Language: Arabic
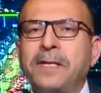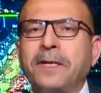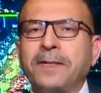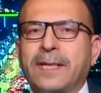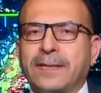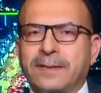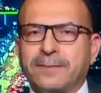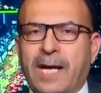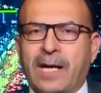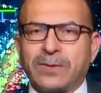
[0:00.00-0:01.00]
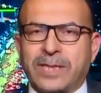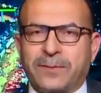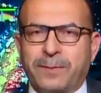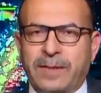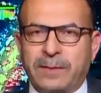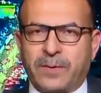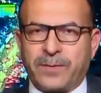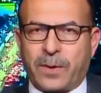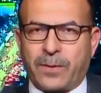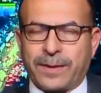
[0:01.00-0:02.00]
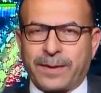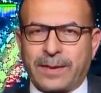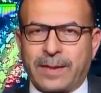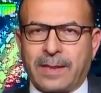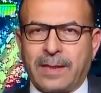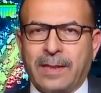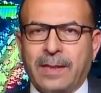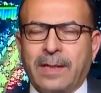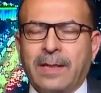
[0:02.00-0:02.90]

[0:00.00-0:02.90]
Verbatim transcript: نقضت ما اوصت به المفوضيه مم.